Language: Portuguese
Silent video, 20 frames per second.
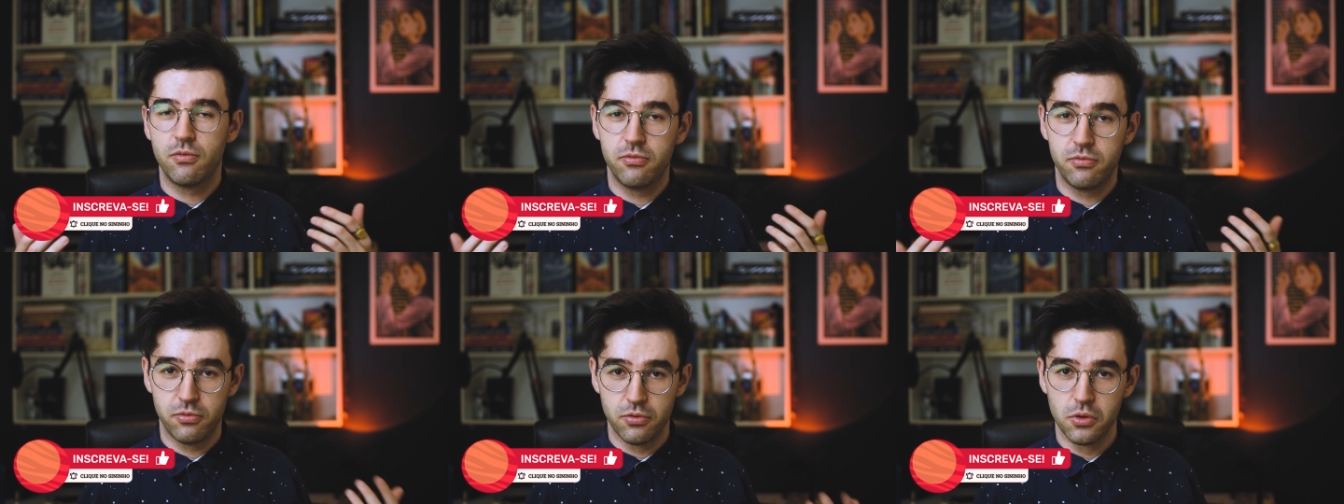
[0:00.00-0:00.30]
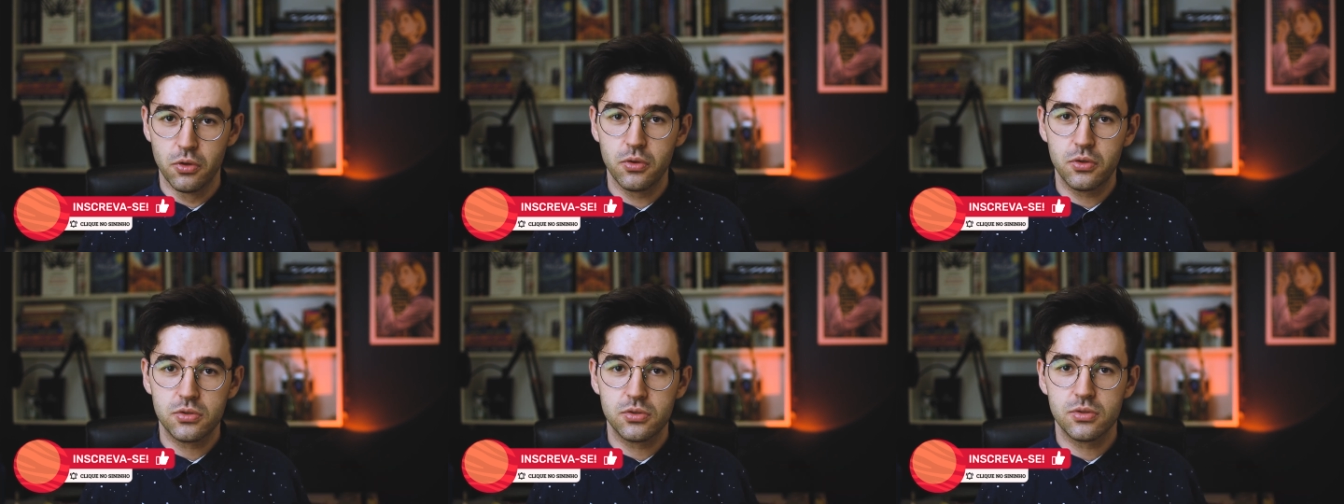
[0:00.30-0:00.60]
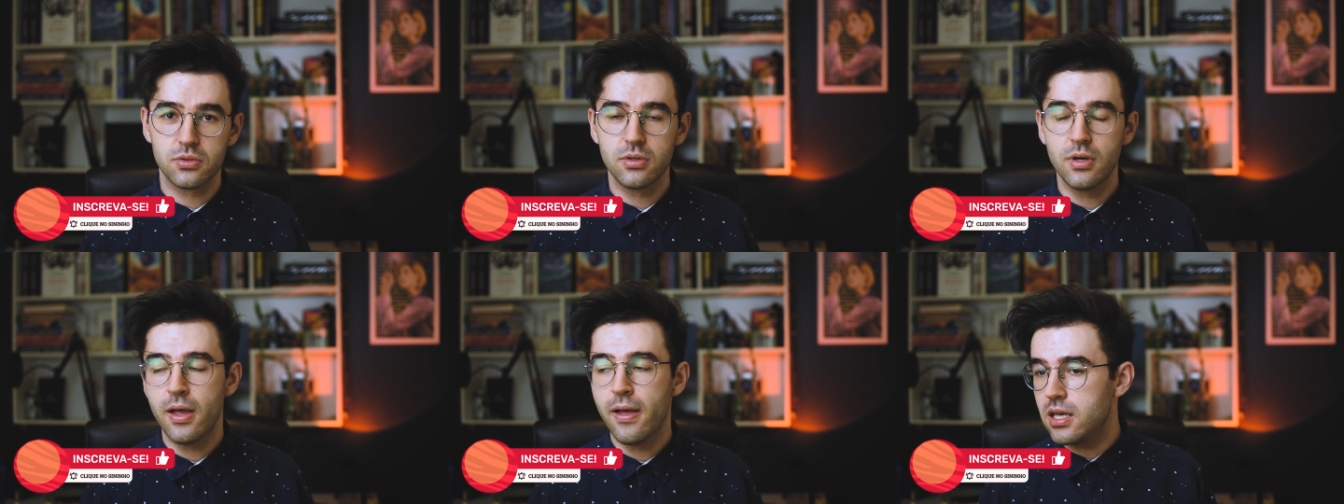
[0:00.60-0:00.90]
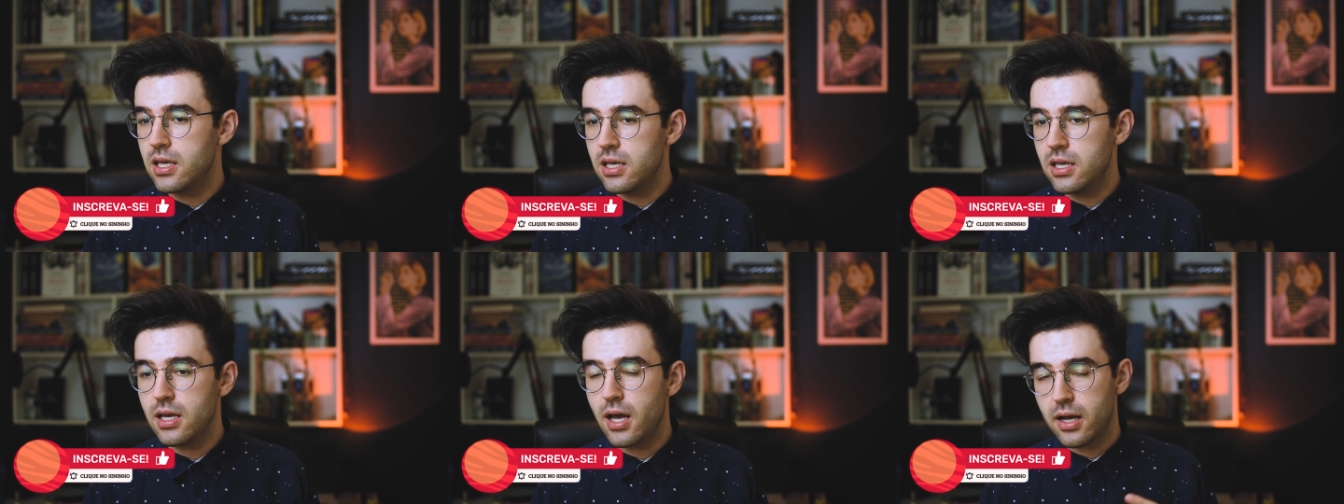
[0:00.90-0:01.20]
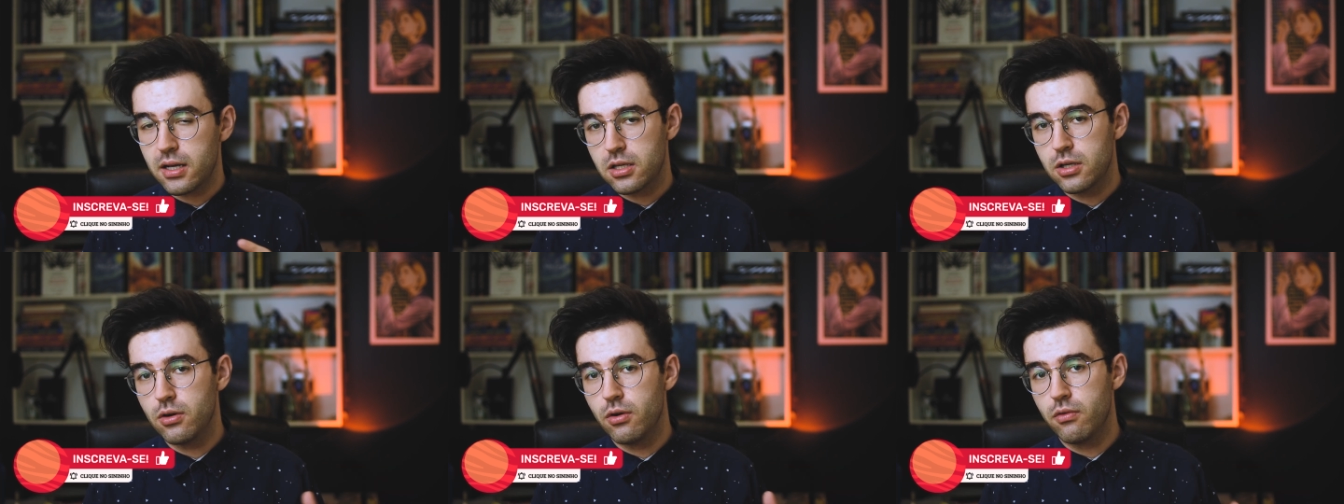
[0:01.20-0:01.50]
Fluxo, e
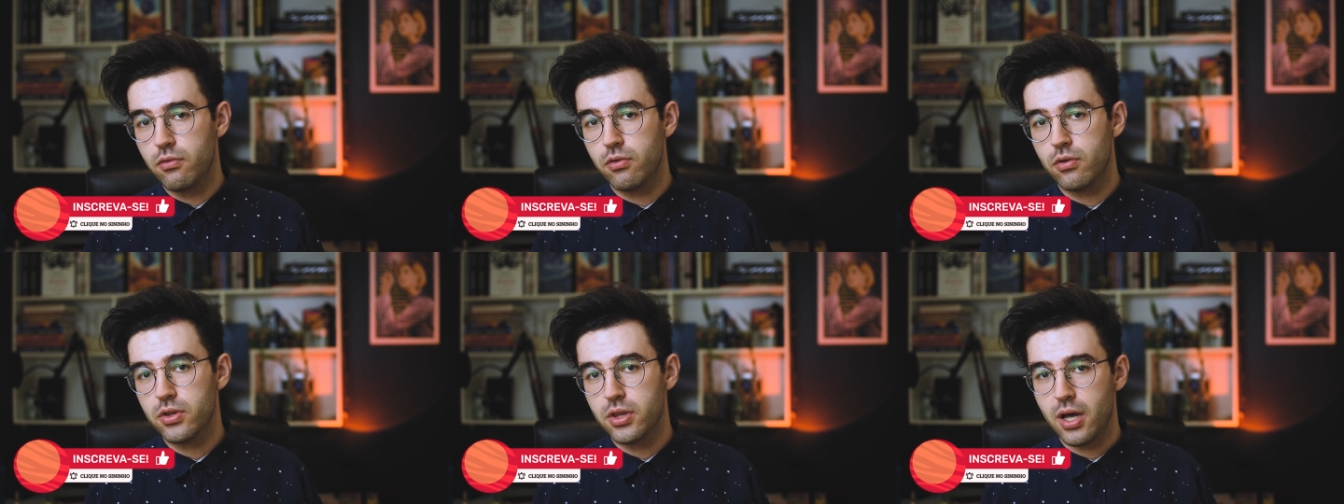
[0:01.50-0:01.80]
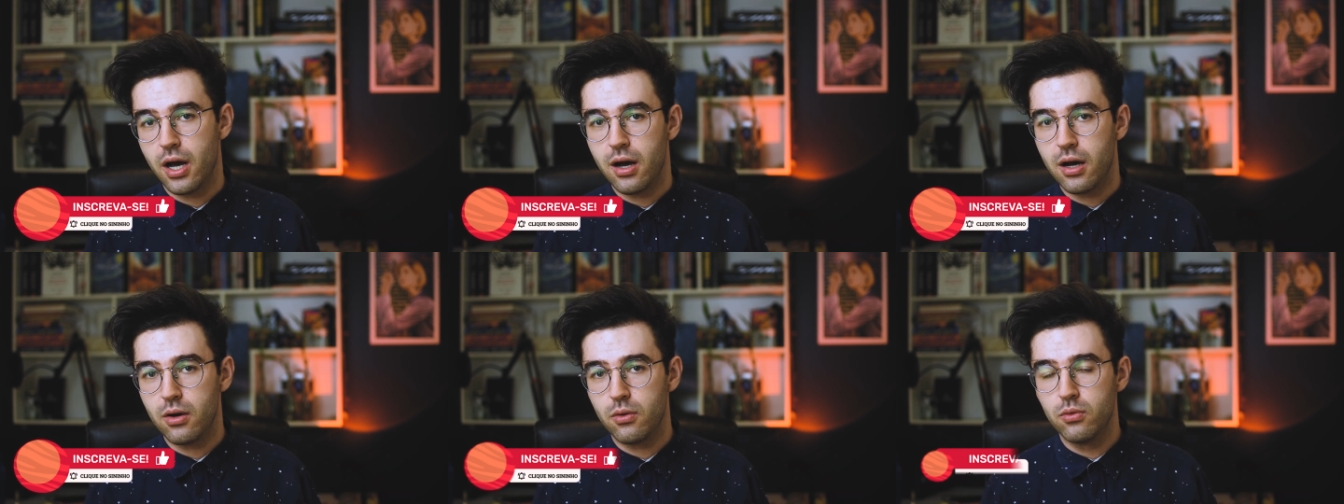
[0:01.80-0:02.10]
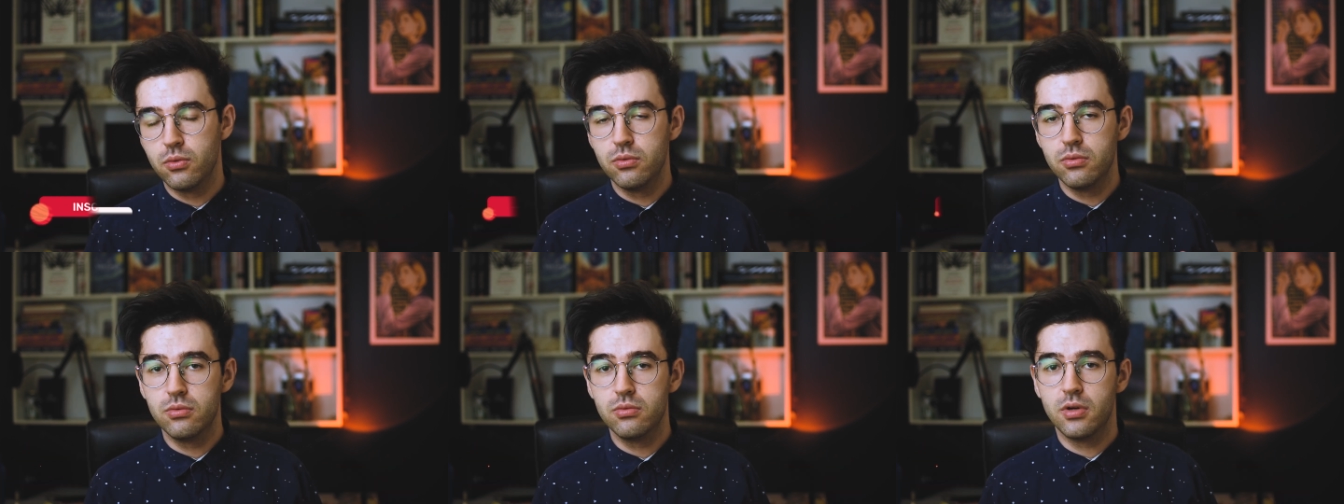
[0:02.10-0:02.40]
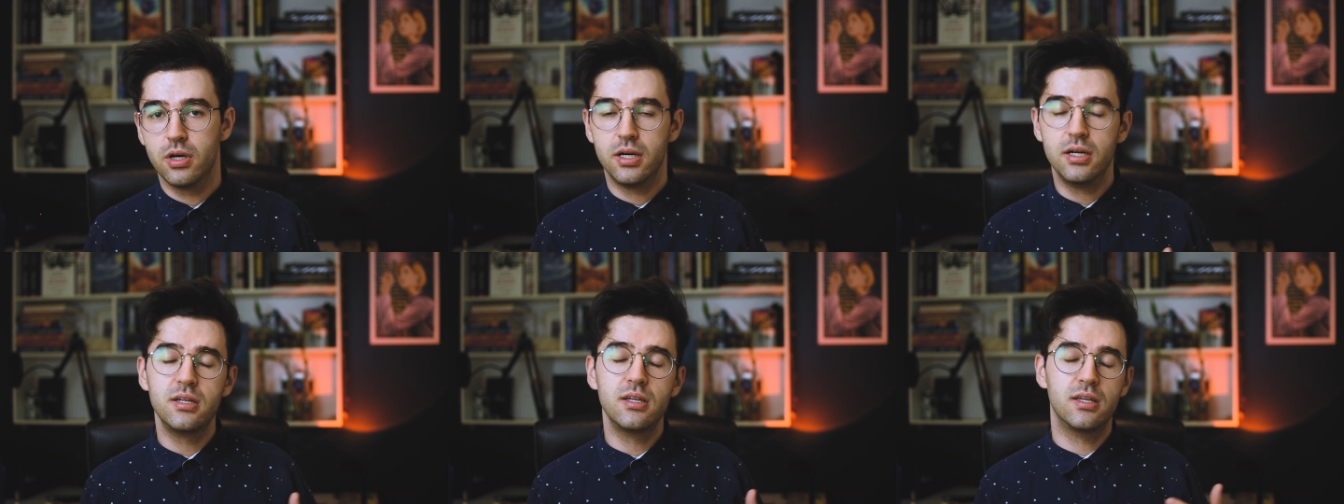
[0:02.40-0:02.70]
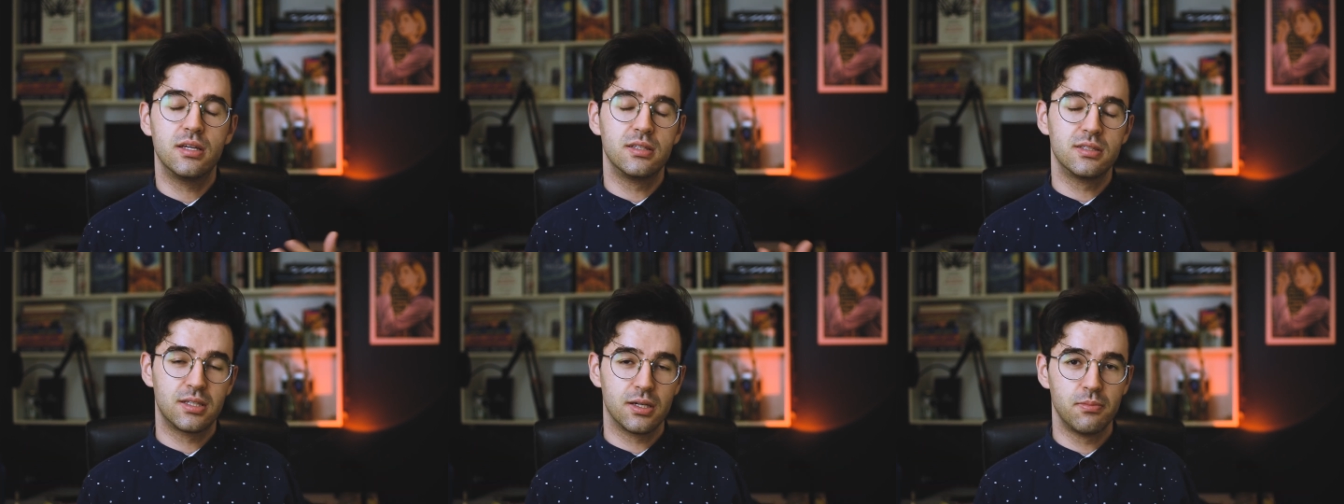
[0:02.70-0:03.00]
aqui eu vou dar um
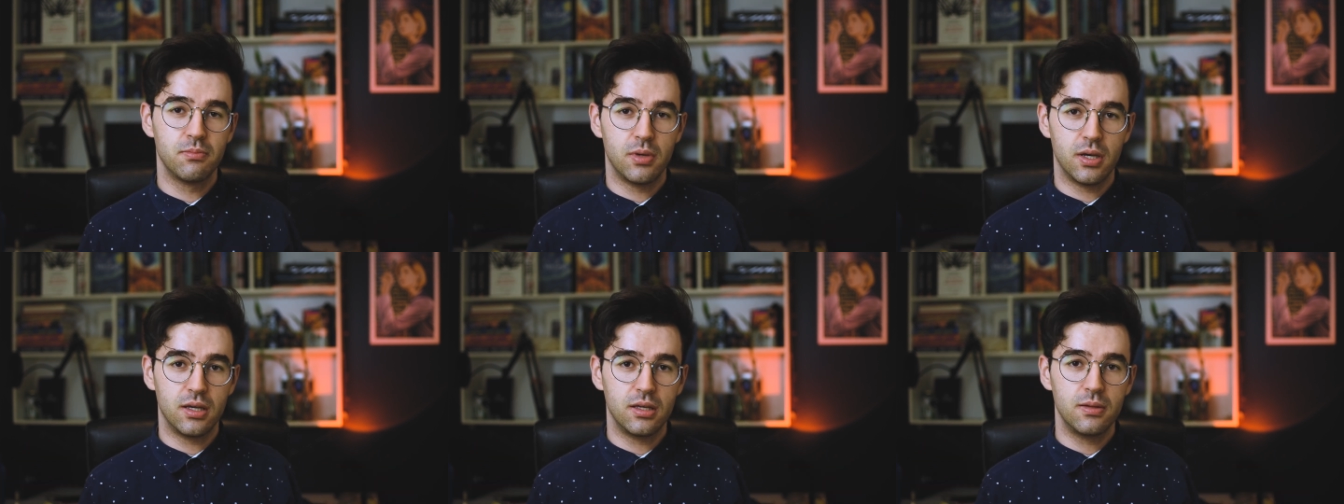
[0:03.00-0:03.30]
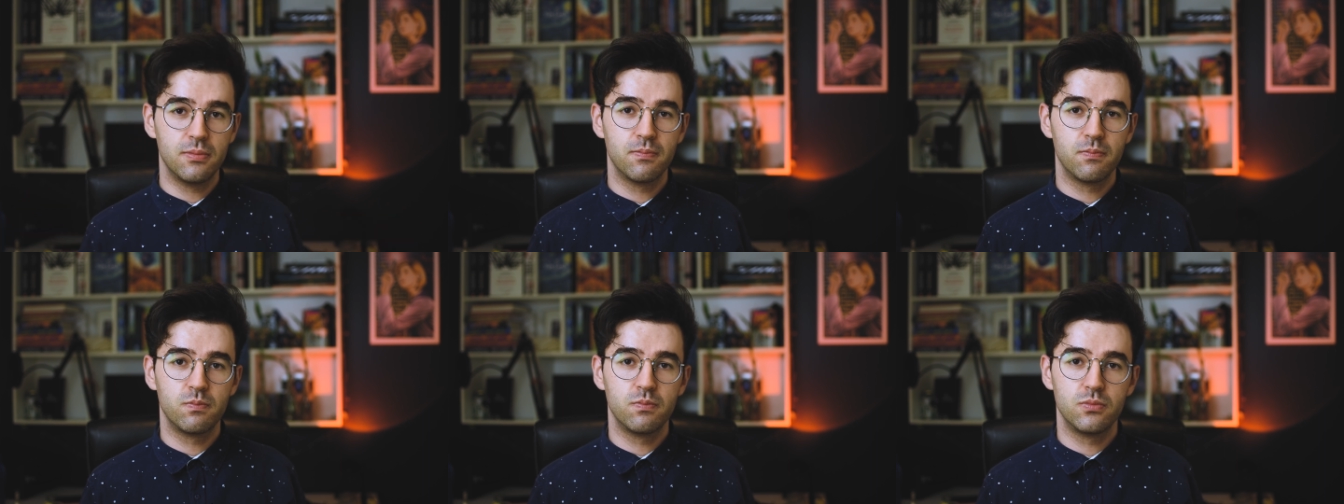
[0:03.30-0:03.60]
ranking também